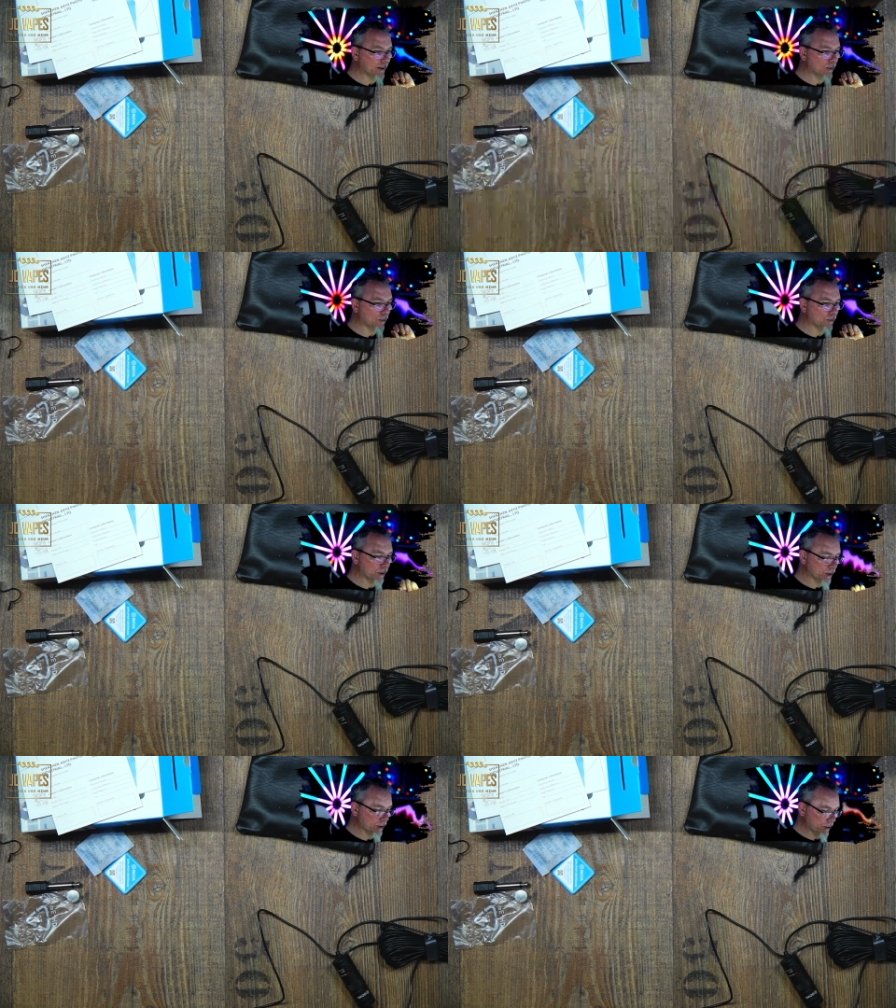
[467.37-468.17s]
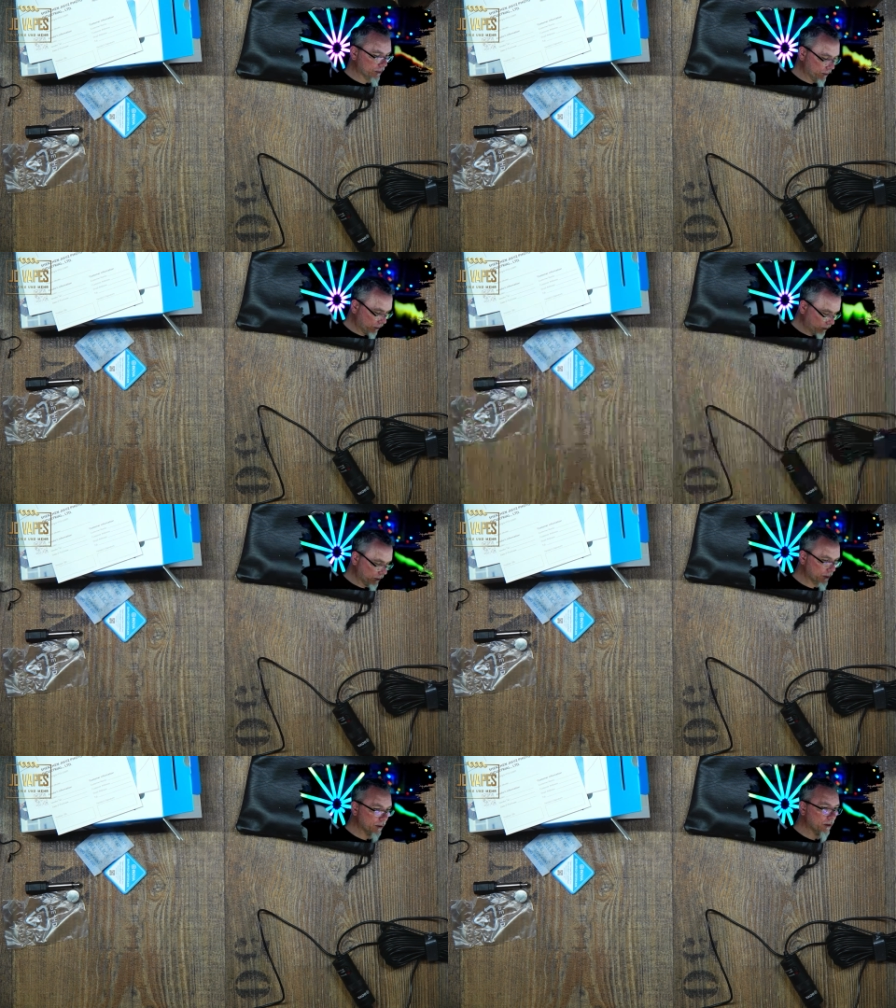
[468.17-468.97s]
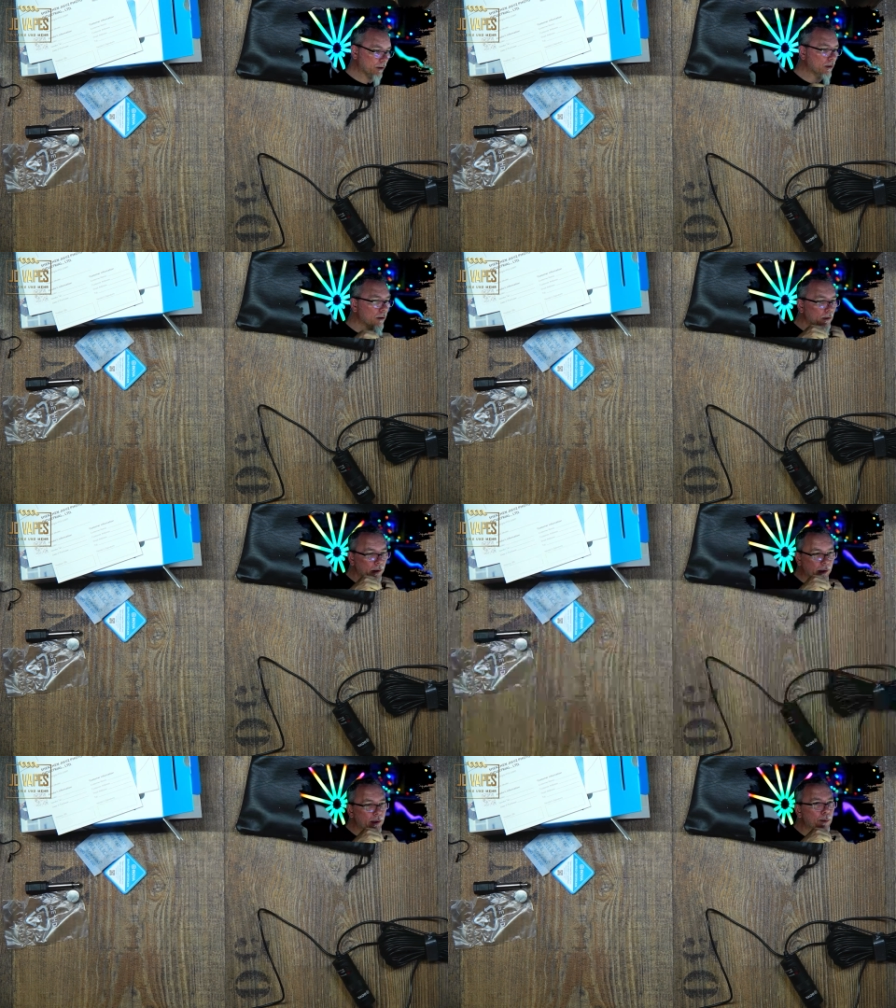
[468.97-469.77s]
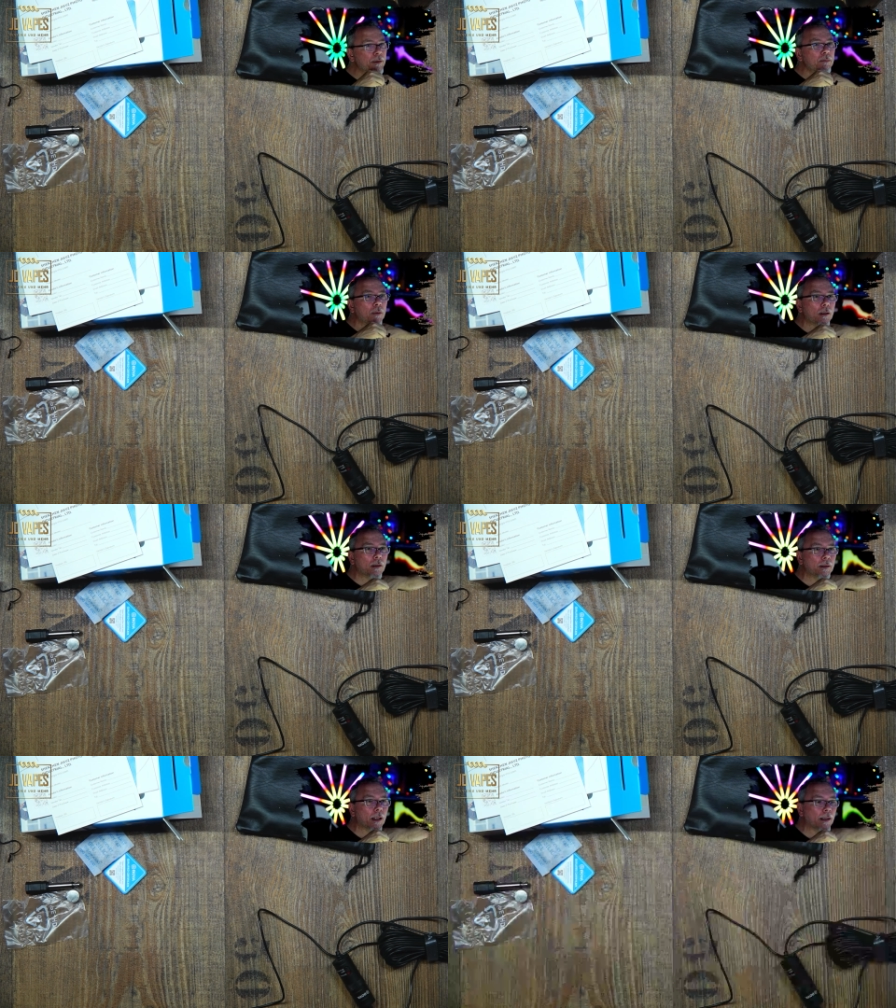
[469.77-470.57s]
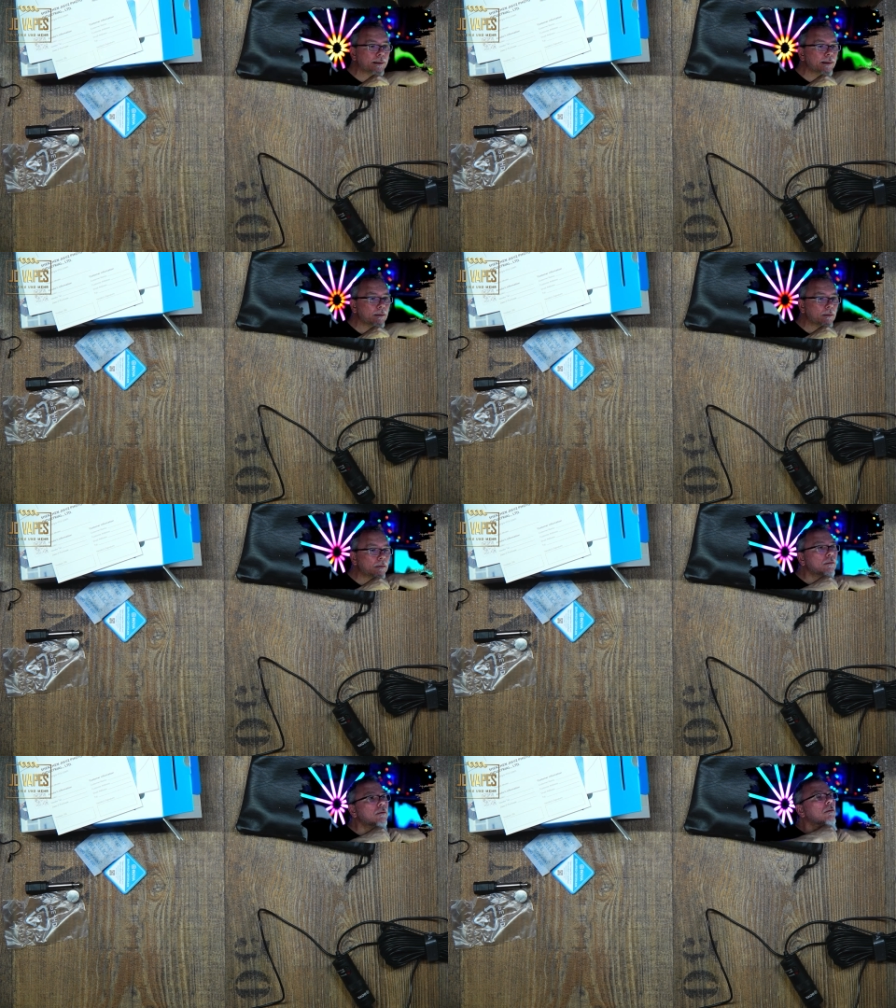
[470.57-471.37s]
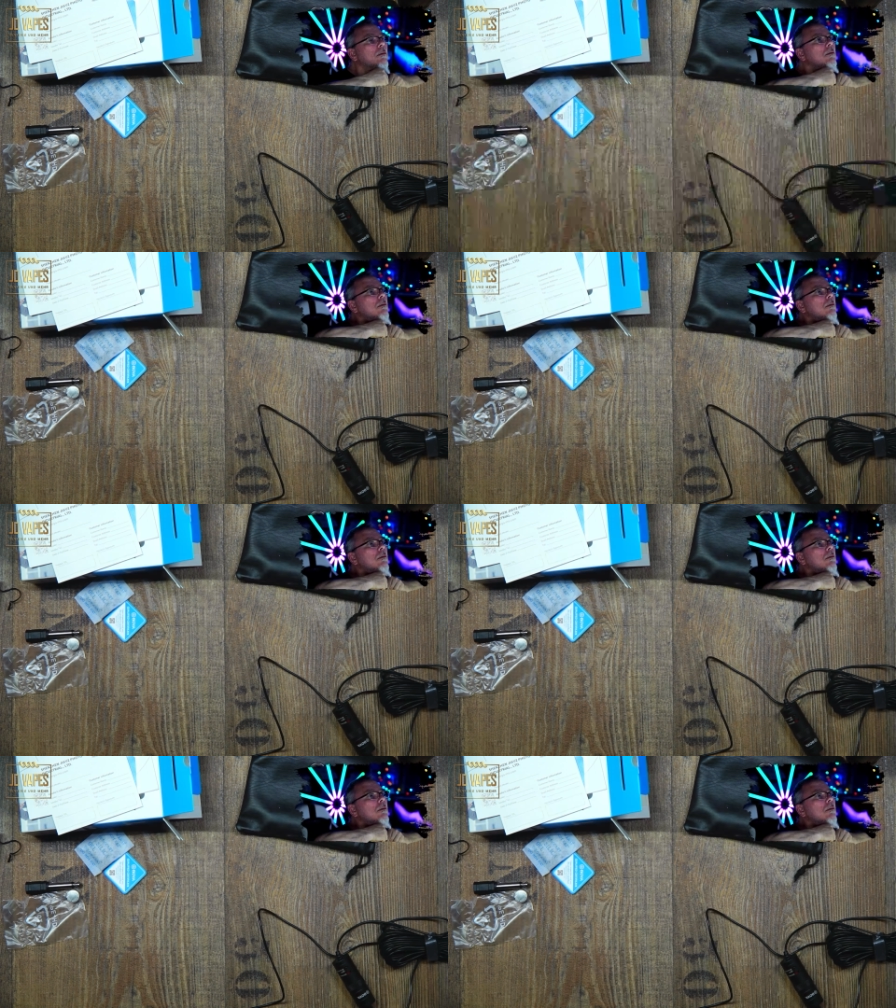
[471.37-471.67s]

Das liegt da auf dem Tisch. Ich tipp's mal einen Hals hin.